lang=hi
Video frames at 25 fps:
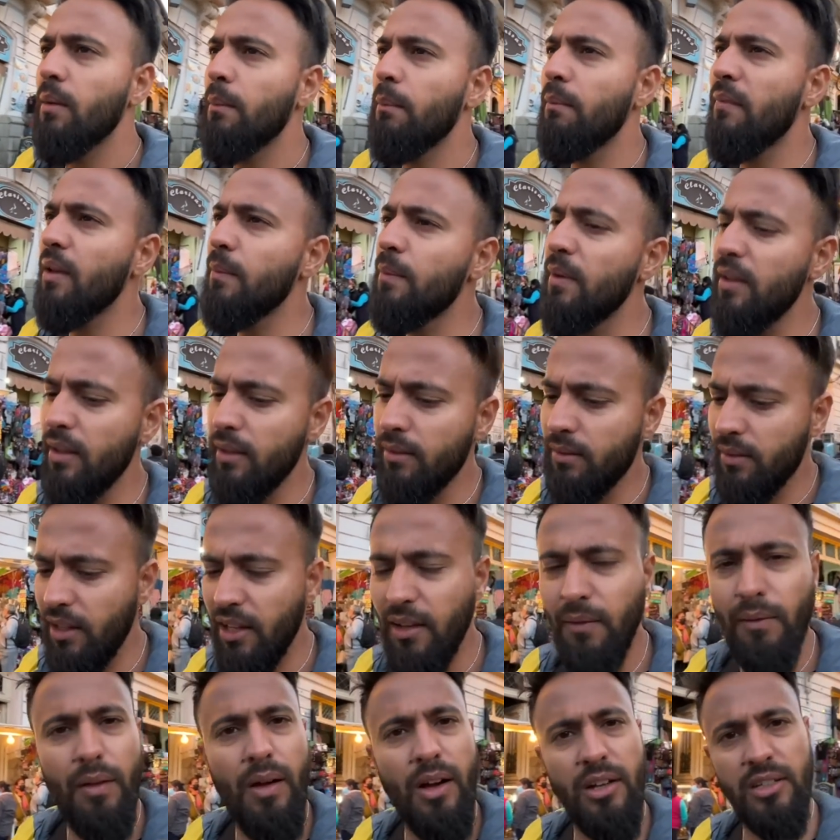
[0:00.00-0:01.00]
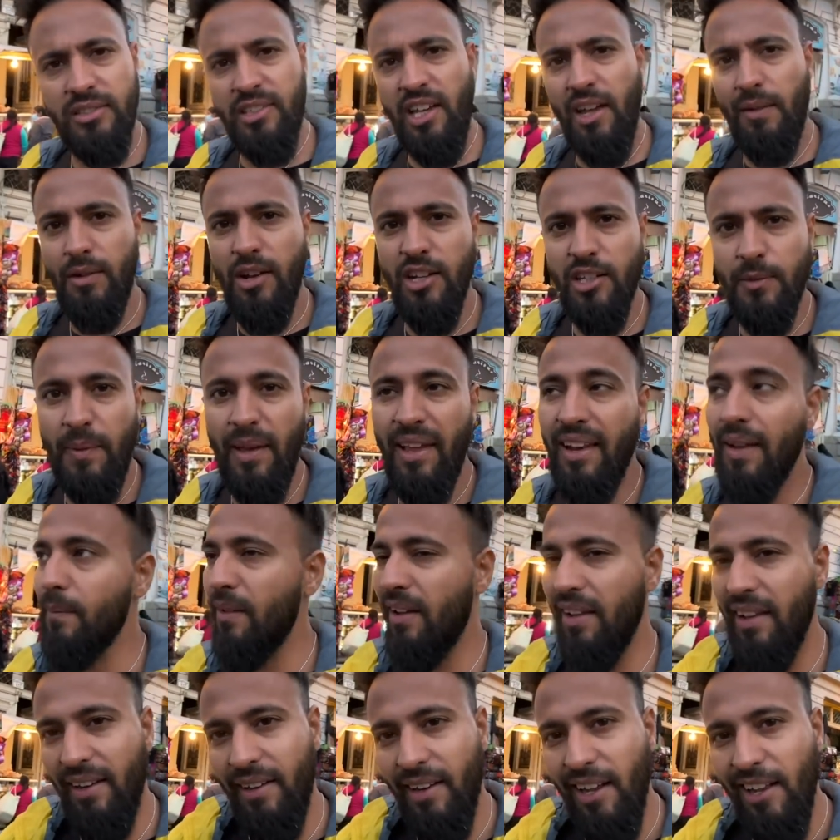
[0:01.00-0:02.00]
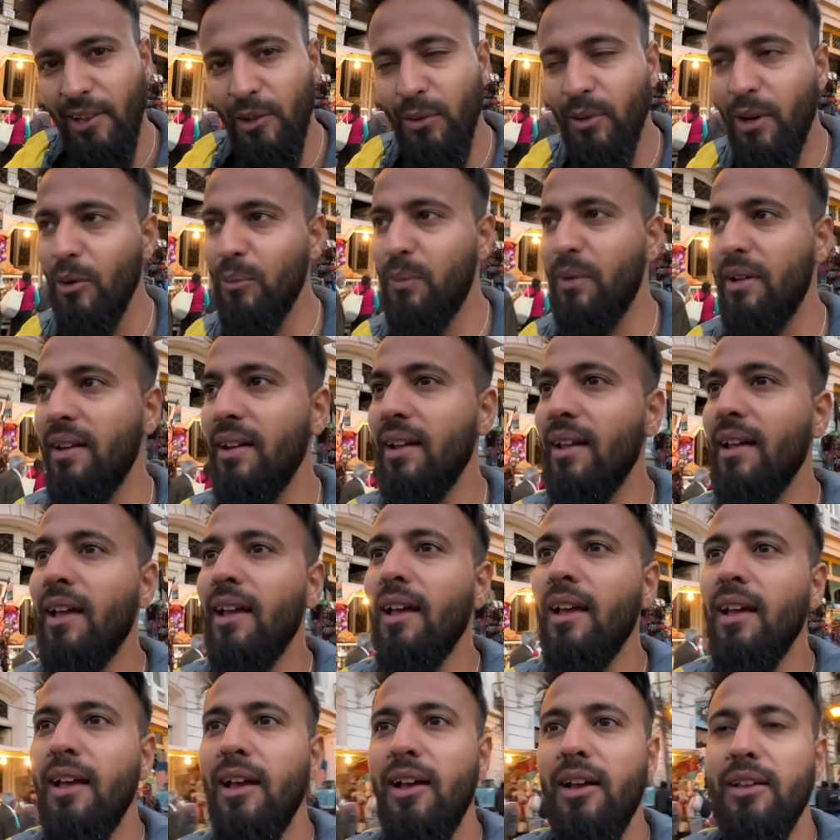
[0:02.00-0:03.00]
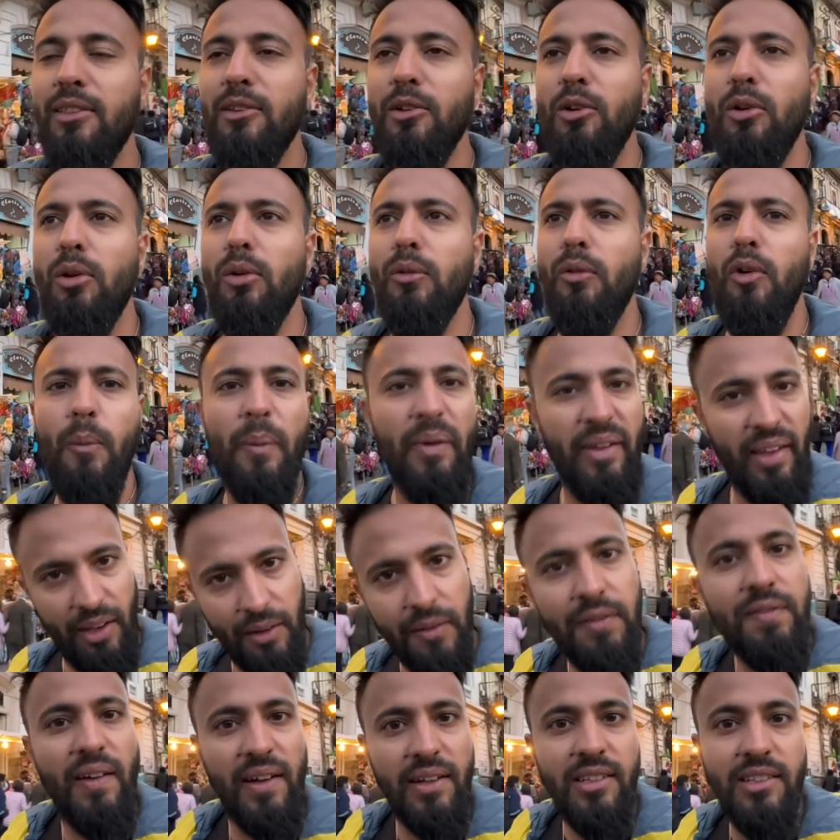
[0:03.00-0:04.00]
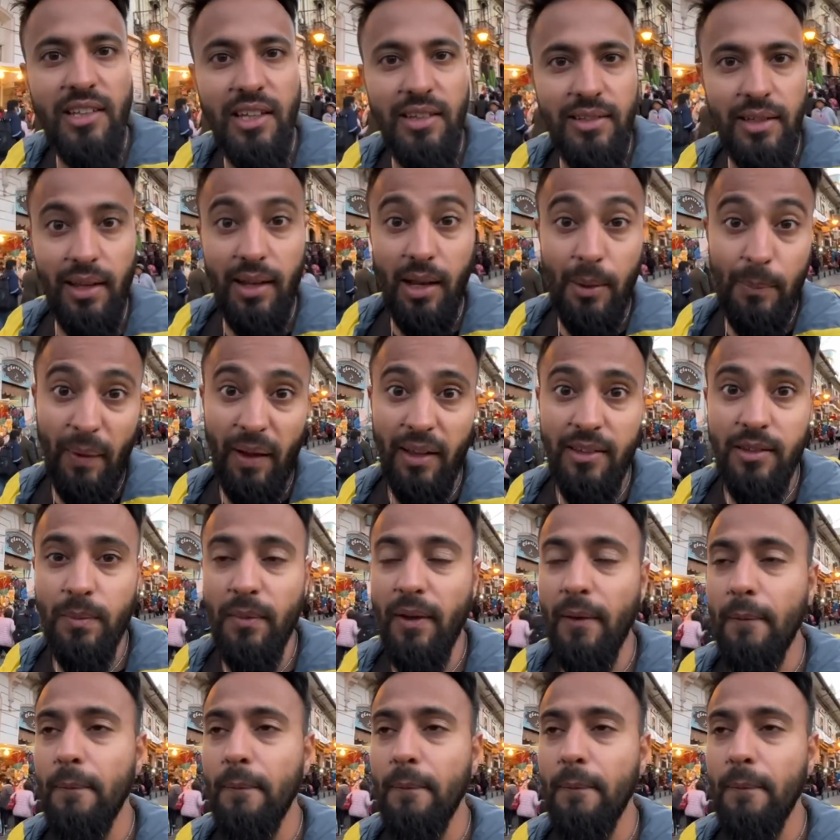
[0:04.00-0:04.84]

मे बी तीन ब्लॉग्स चार ब्लॉग्स पहले मैं लिख डाल दूंगा ऊपर तो वो भी एक फ़न चीज़ है लपास में